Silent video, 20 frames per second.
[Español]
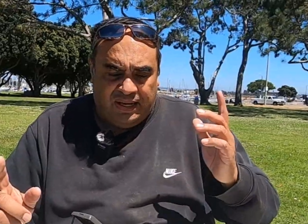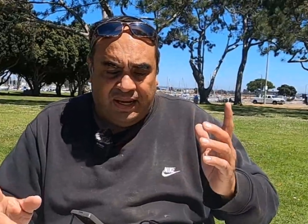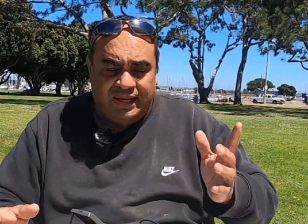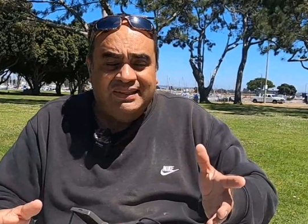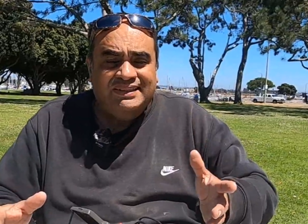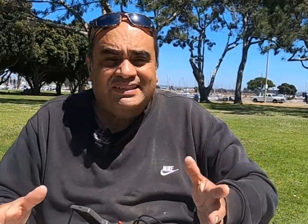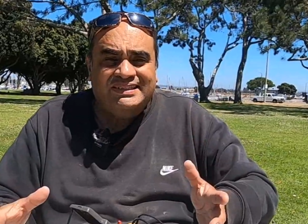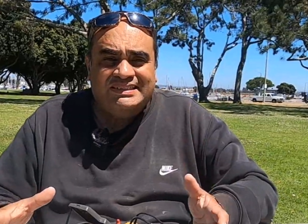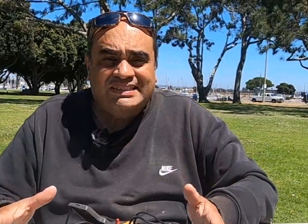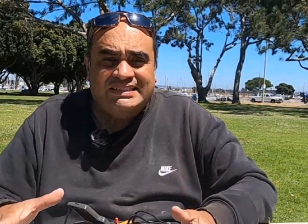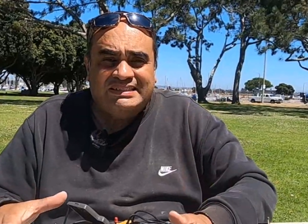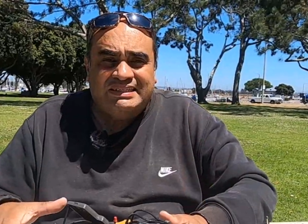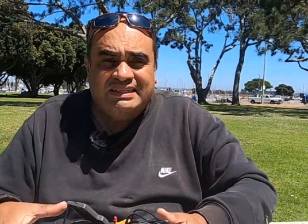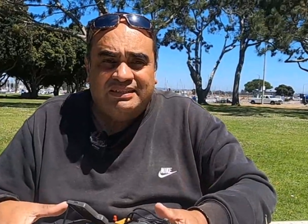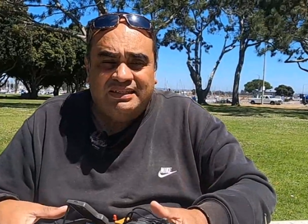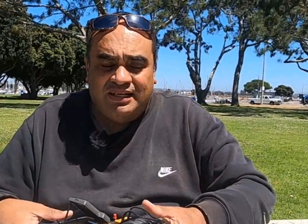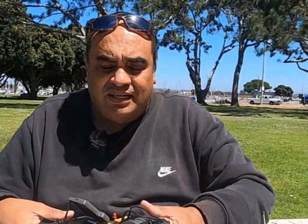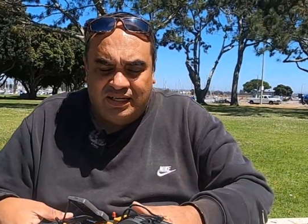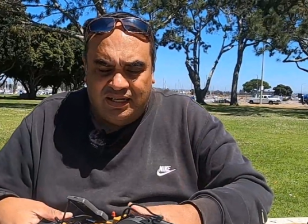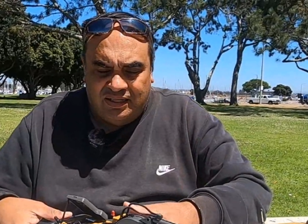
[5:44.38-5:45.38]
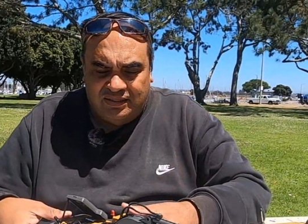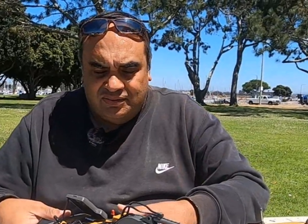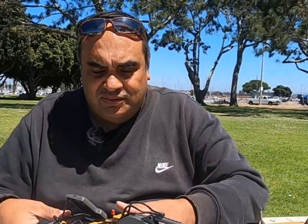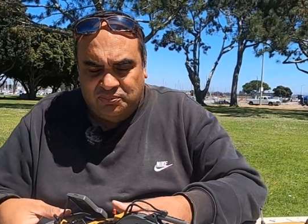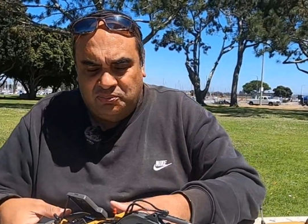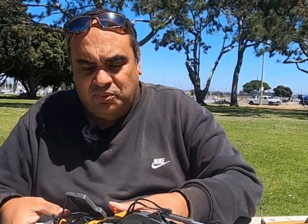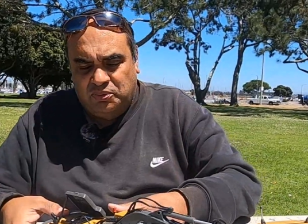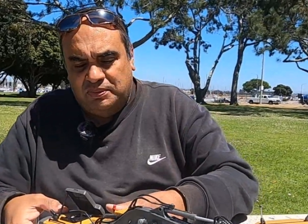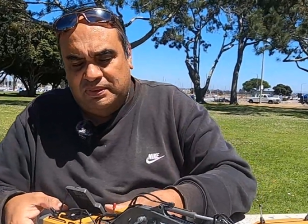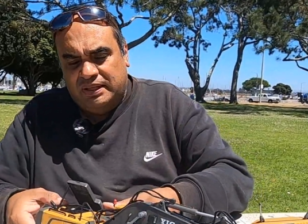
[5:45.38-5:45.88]
antes de encenderla
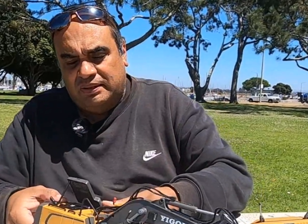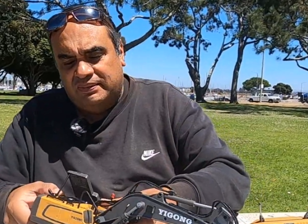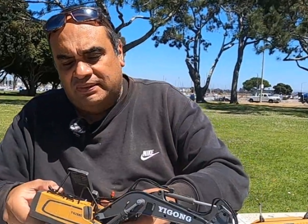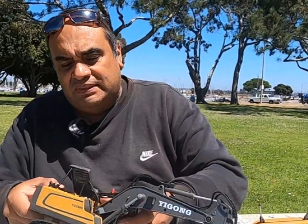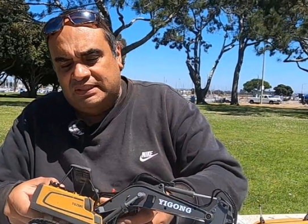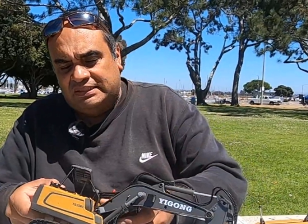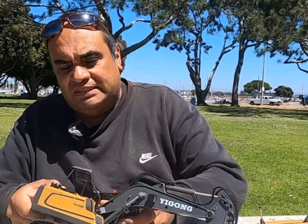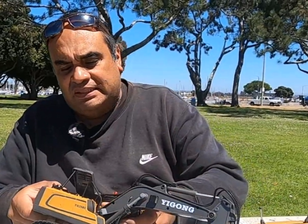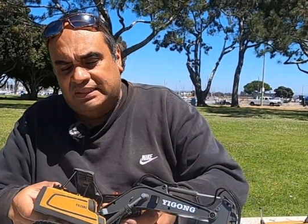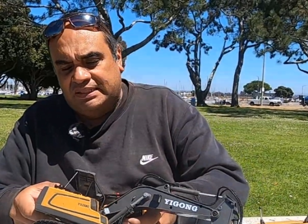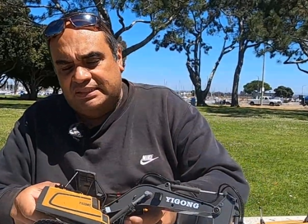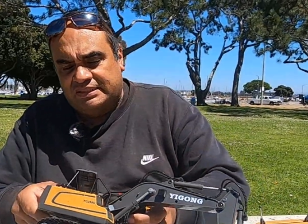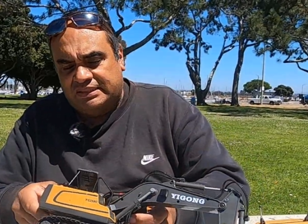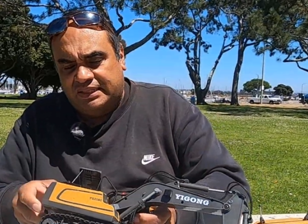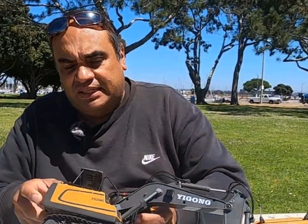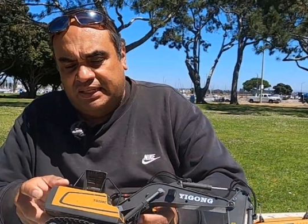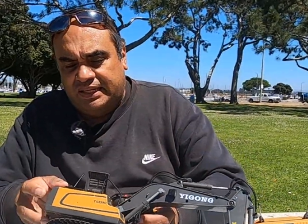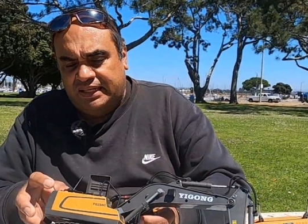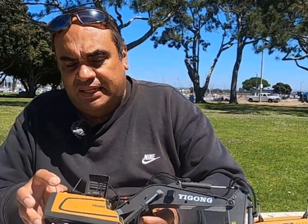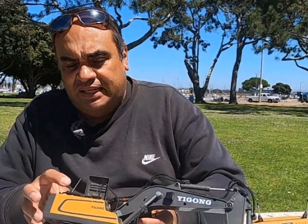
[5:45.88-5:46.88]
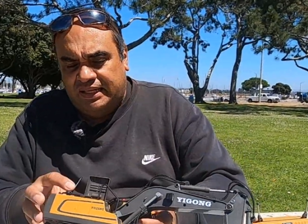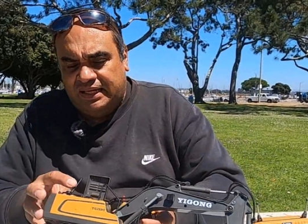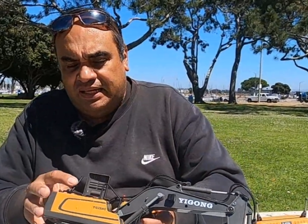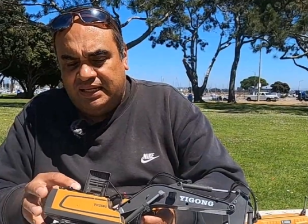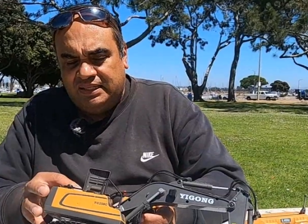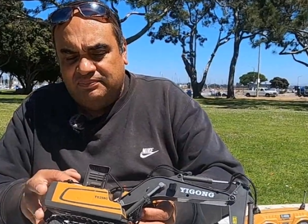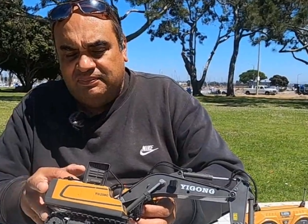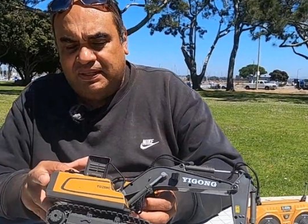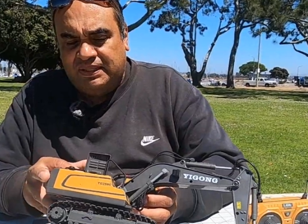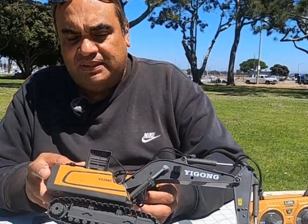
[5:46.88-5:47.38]
se me olvidaba decirles que las